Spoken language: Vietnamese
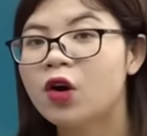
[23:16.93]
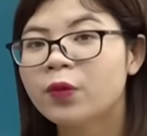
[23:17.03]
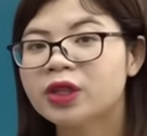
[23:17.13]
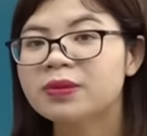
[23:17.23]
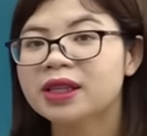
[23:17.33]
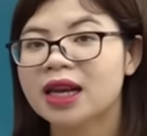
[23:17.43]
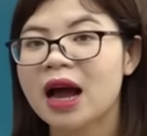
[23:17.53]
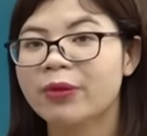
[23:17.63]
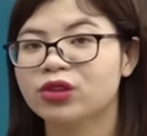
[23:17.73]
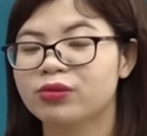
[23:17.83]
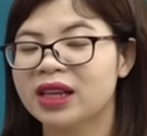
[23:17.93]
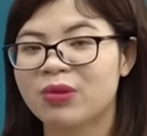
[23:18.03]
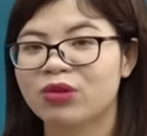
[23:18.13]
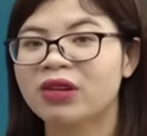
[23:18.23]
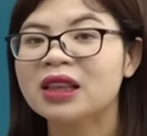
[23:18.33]
hôm trước mình đã học rồi mình
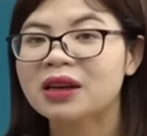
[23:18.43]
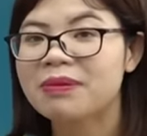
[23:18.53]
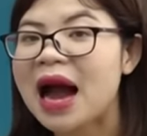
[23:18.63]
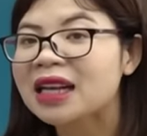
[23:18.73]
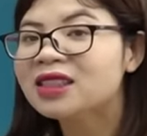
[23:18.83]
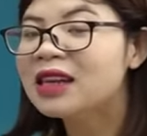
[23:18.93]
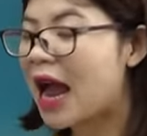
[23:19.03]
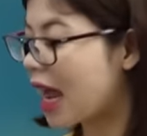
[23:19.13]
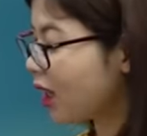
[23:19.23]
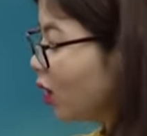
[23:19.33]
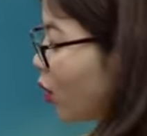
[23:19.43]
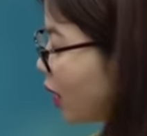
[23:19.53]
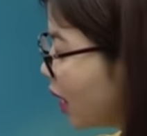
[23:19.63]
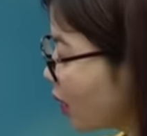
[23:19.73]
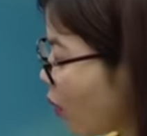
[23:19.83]
học một phát tới ba chữ hán luôn liên